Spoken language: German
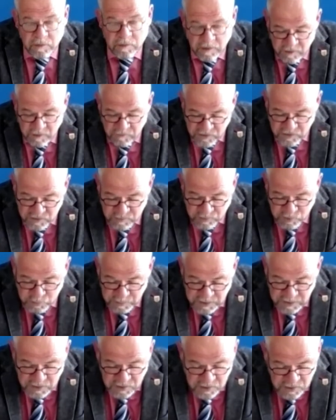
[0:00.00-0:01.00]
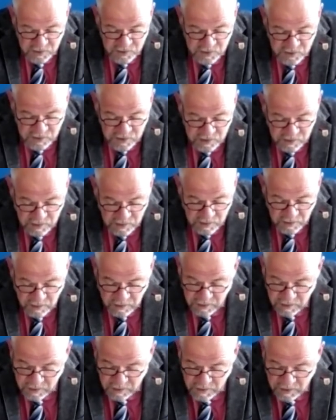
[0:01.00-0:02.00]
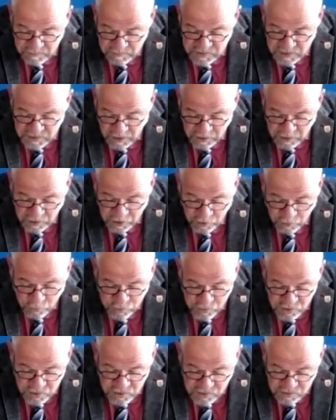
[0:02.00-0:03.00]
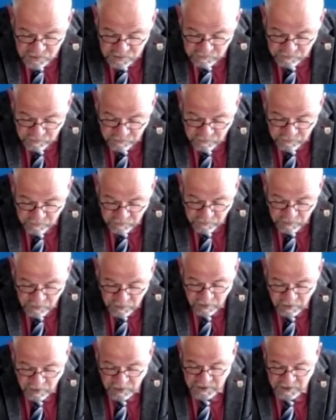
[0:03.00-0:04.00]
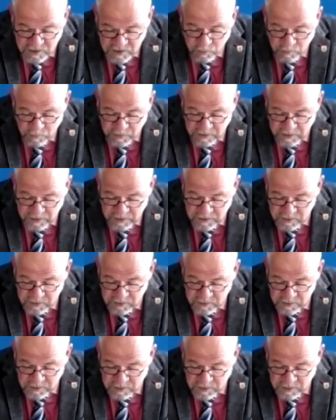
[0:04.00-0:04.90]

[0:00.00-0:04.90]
Etwas verspätet haben sich angekündigt äh, Ratsfrau Marlene